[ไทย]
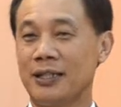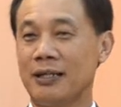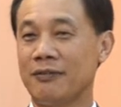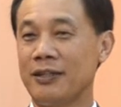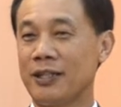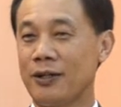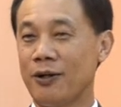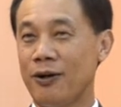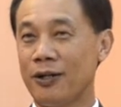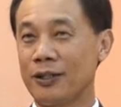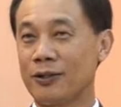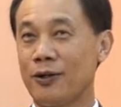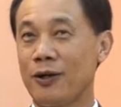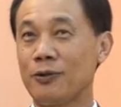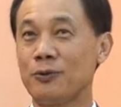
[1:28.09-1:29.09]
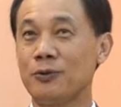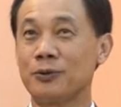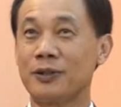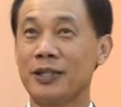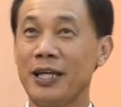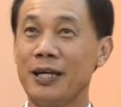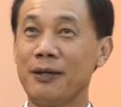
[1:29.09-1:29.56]
กสิกรของกรุง
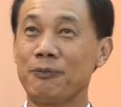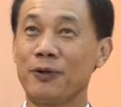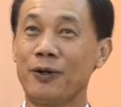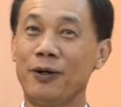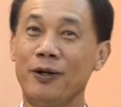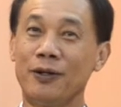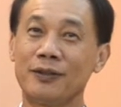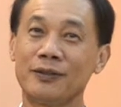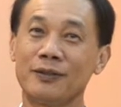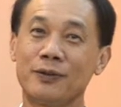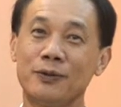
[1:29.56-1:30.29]
เทพของ